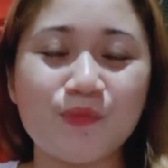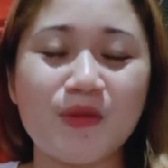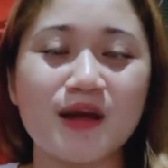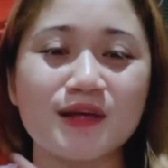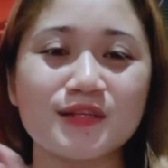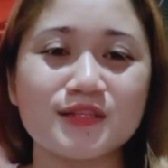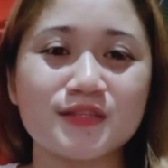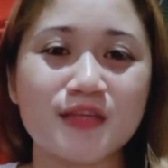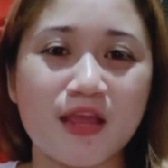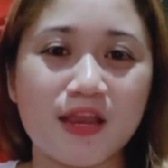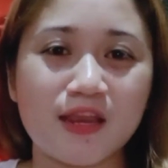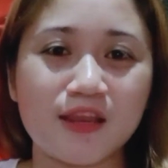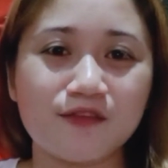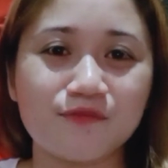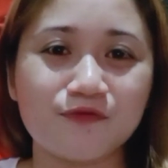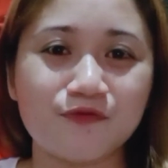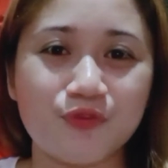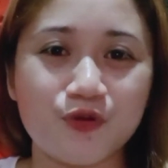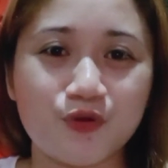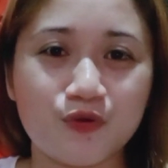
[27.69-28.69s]
mga
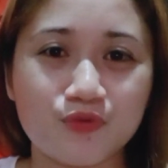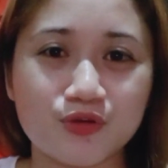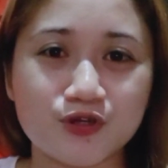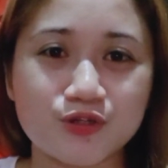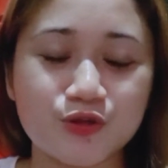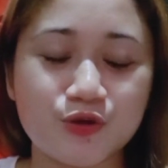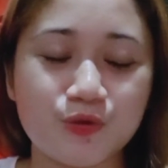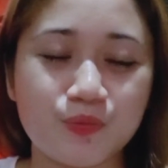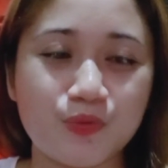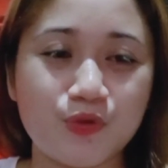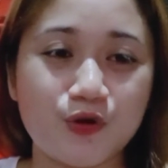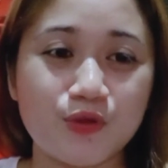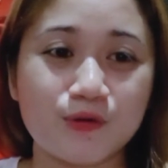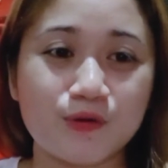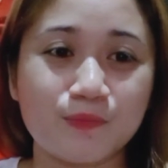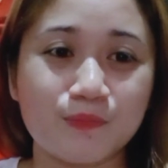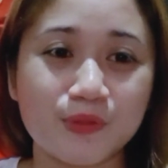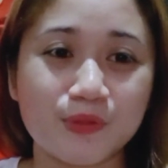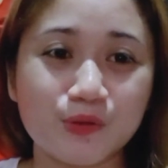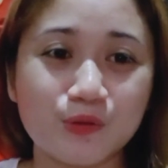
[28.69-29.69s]
silent viewers ko pong
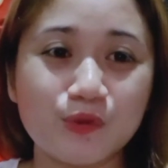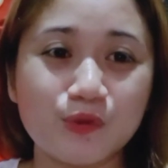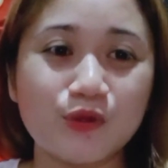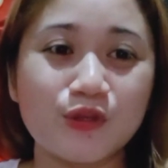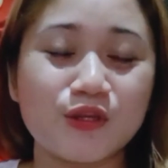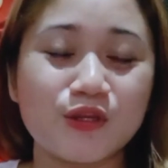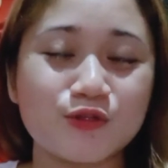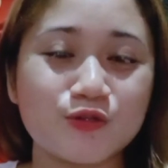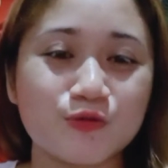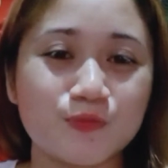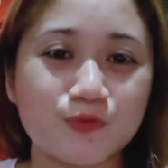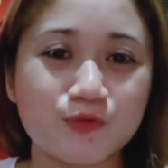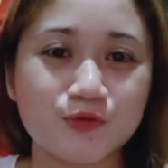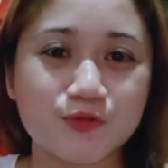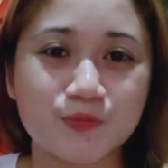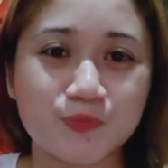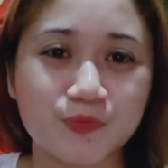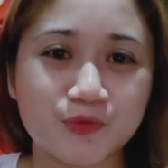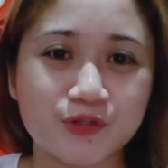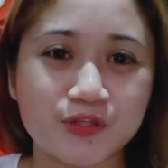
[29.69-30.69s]
patuloy na
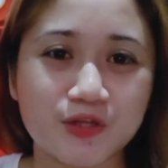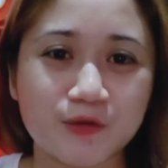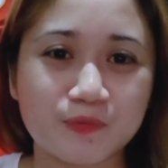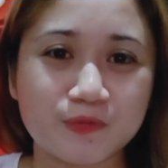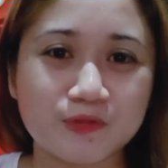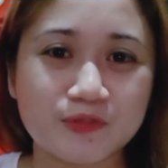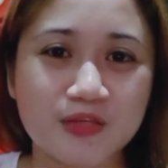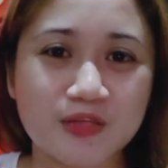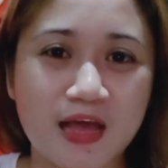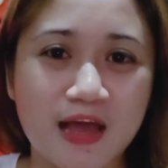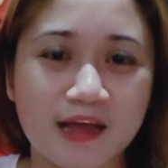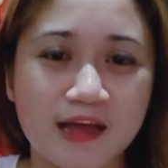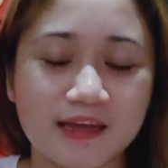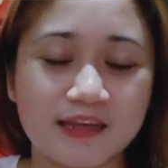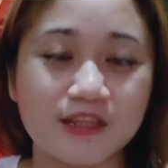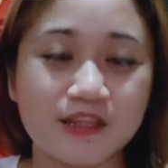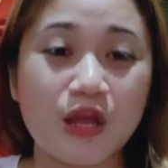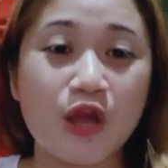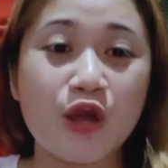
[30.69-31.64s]
sumusuporta po sa akin.